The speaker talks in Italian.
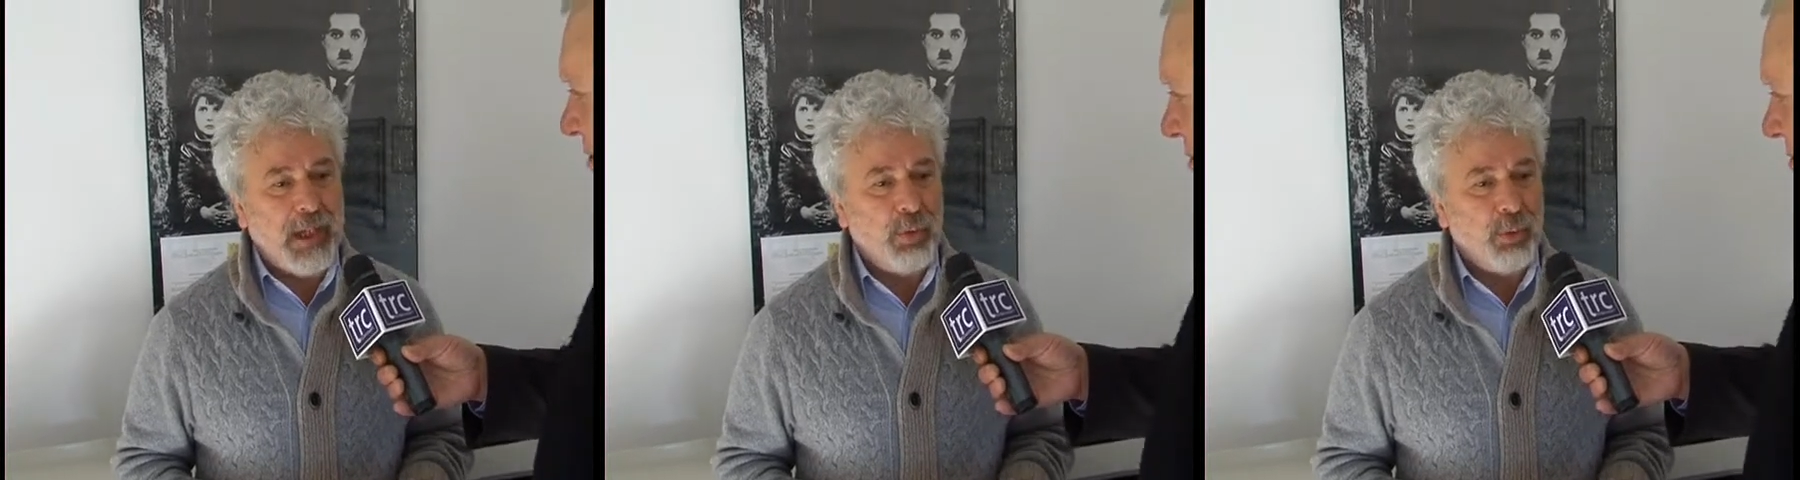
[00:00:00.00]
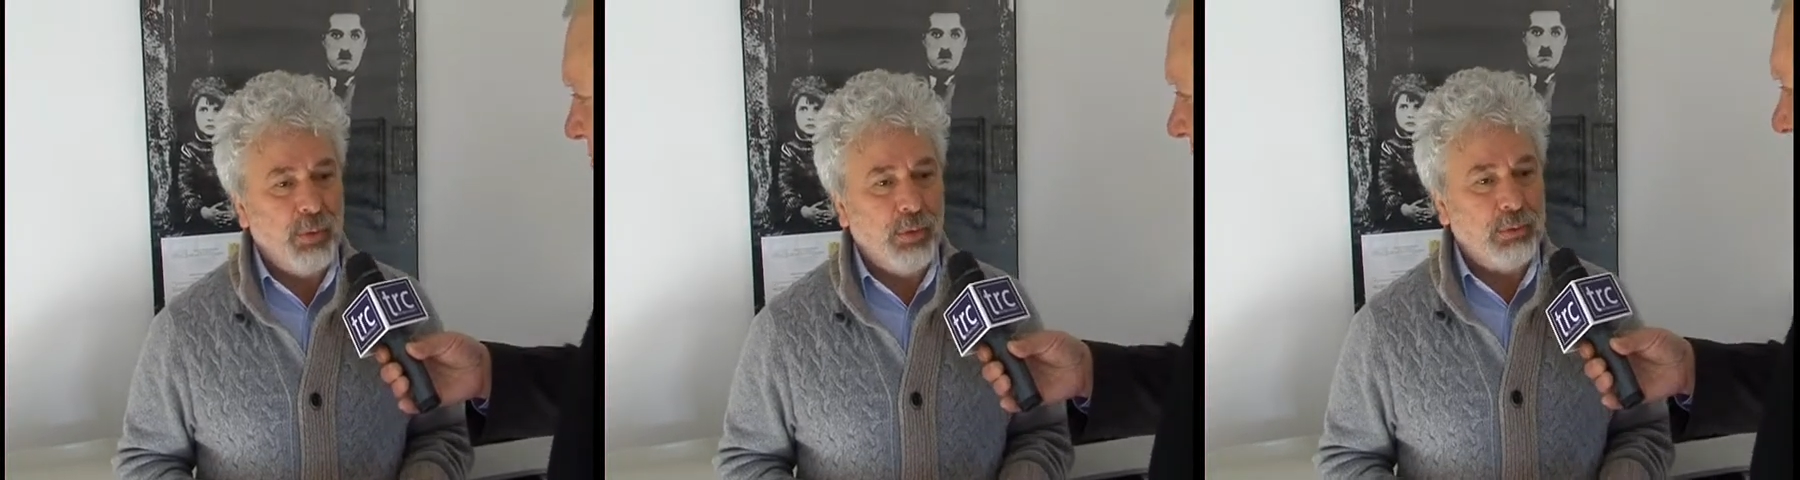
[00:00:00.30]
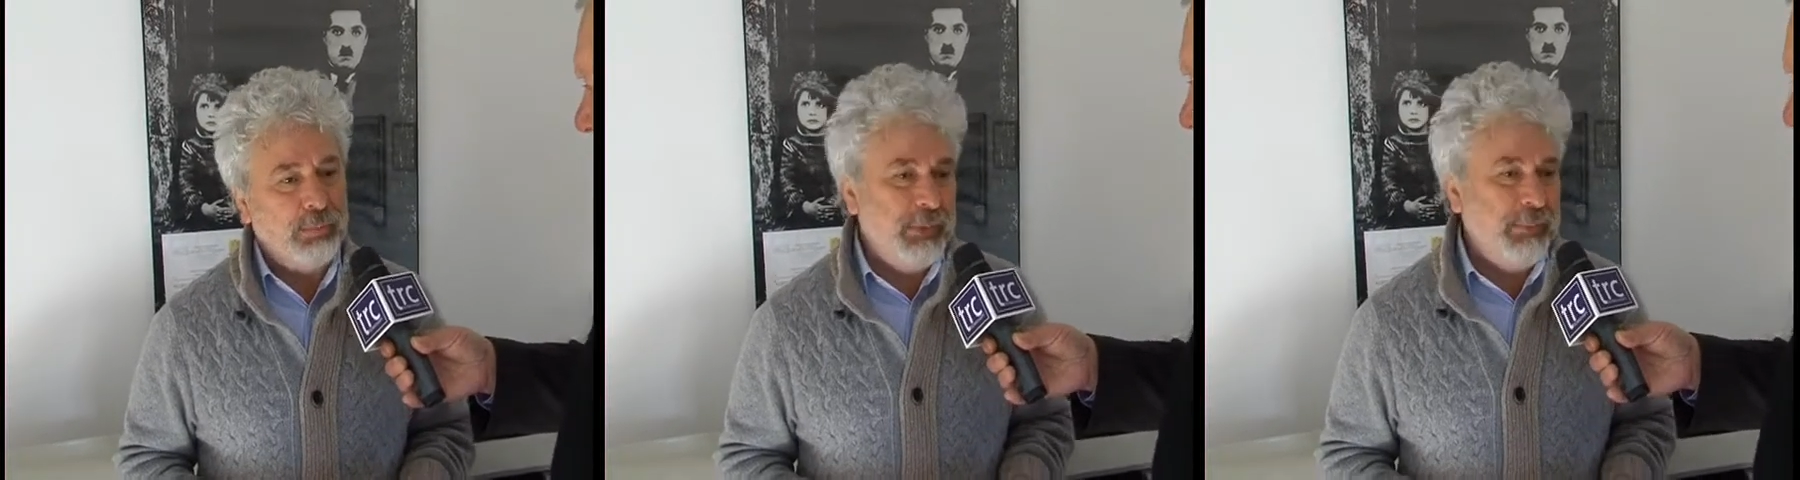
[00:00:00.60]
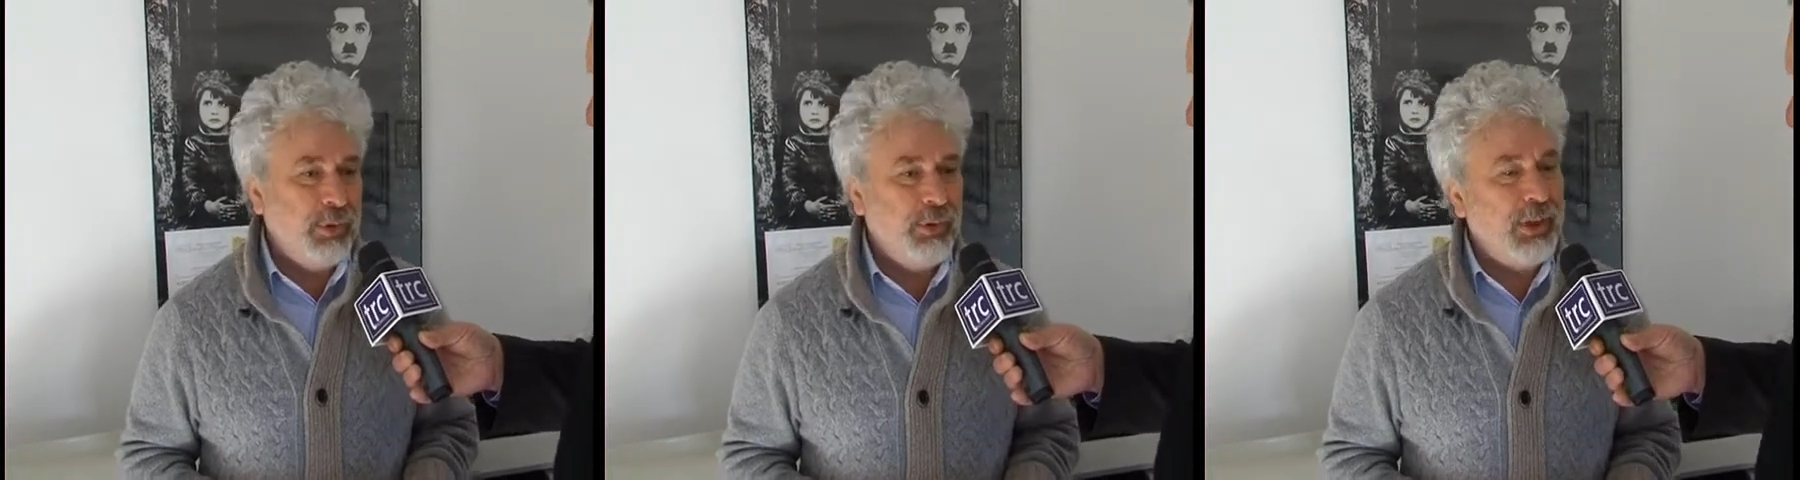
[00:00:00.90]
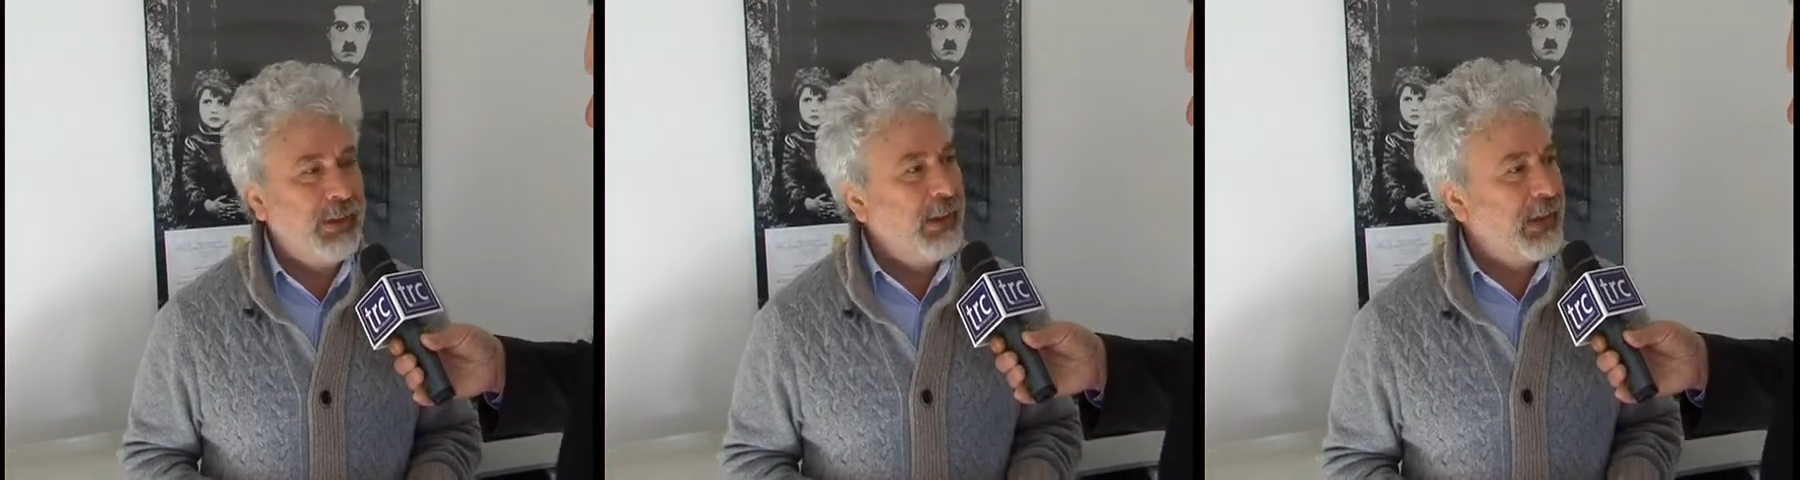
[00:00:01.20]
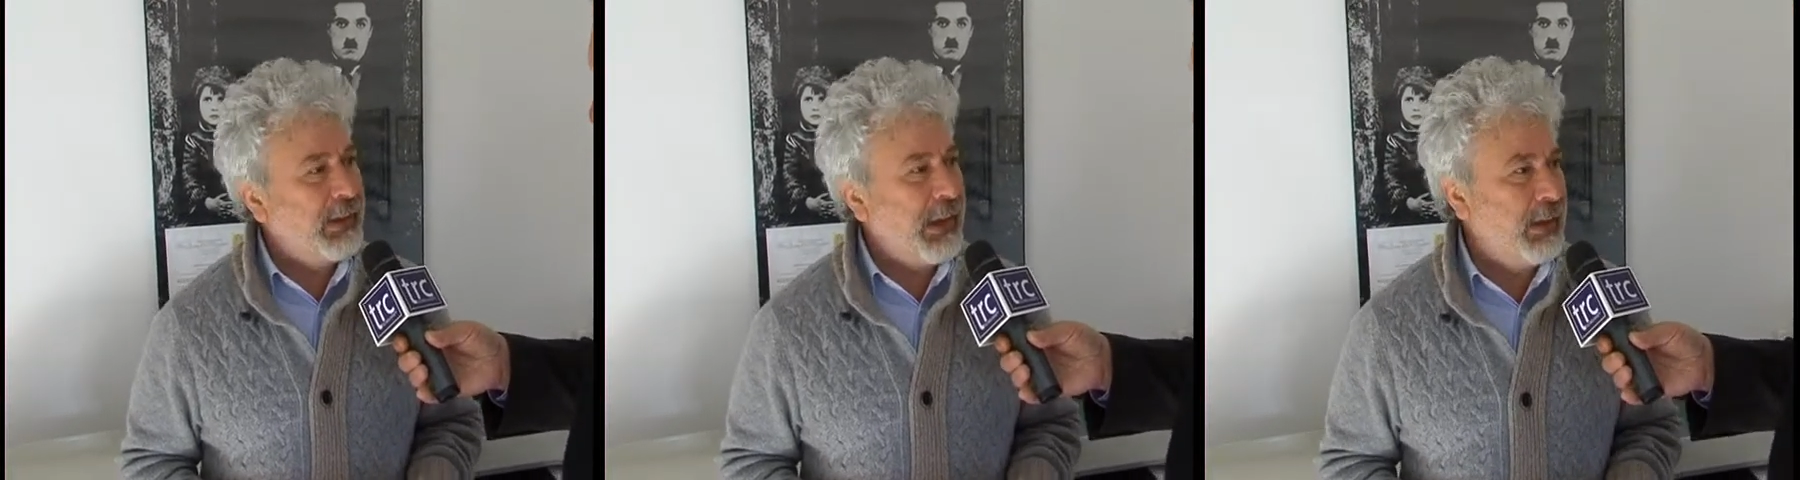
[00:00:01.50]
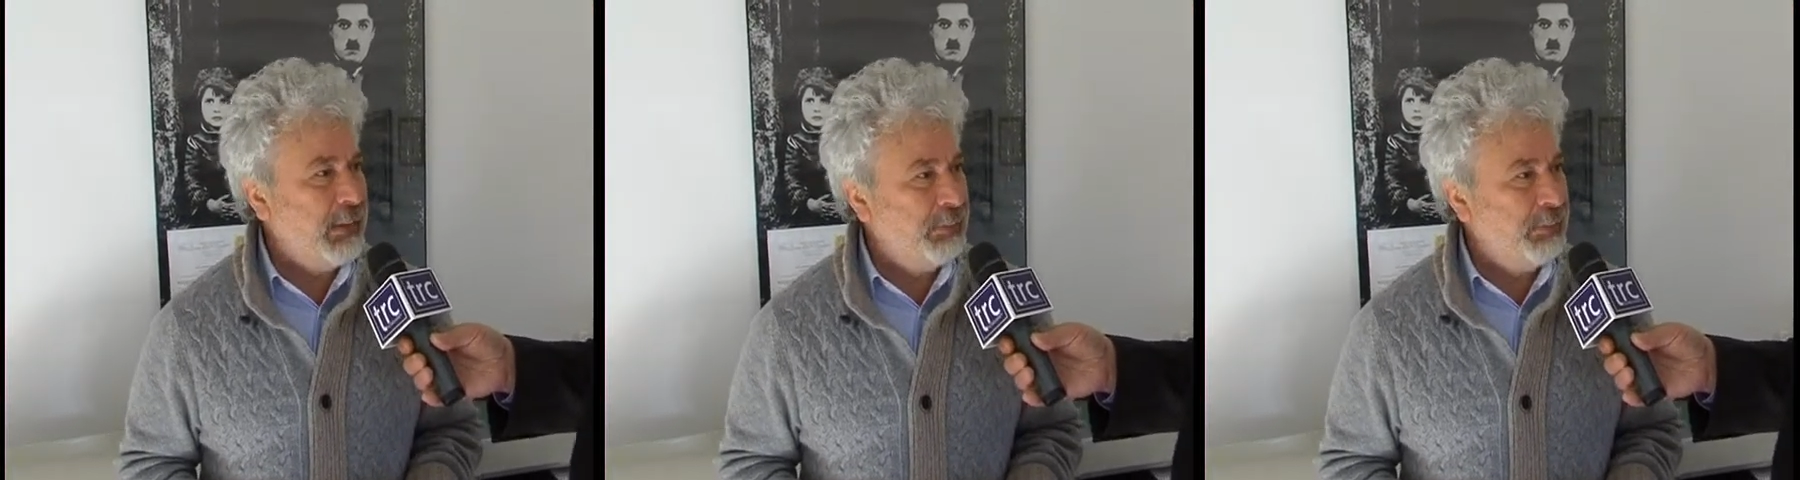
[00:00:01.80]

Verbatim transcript: a qualcuno bisogna ringraziare